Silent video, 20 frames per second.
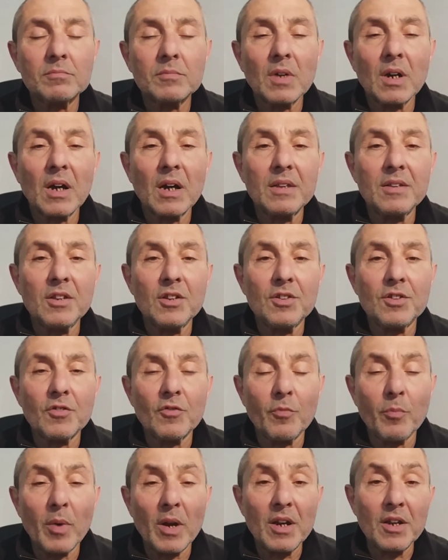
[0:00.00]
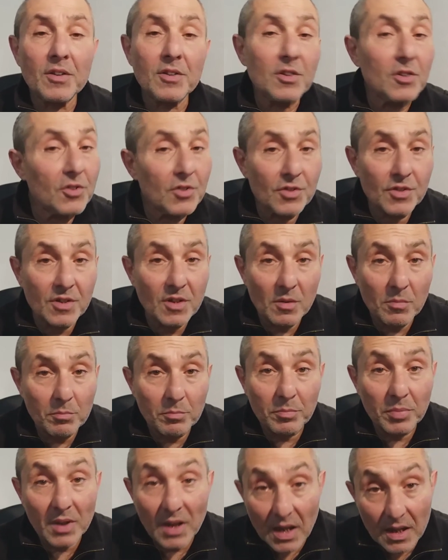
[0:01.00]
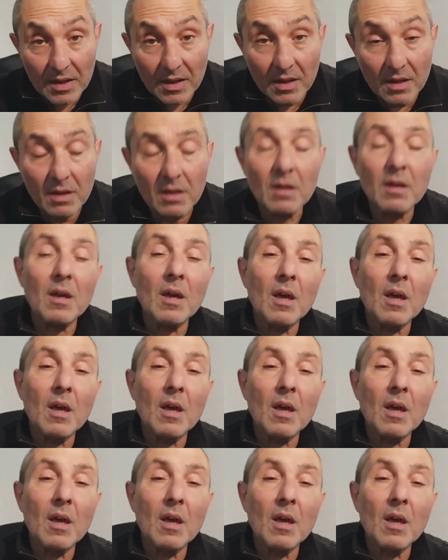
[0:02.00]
хотите в политическом плане,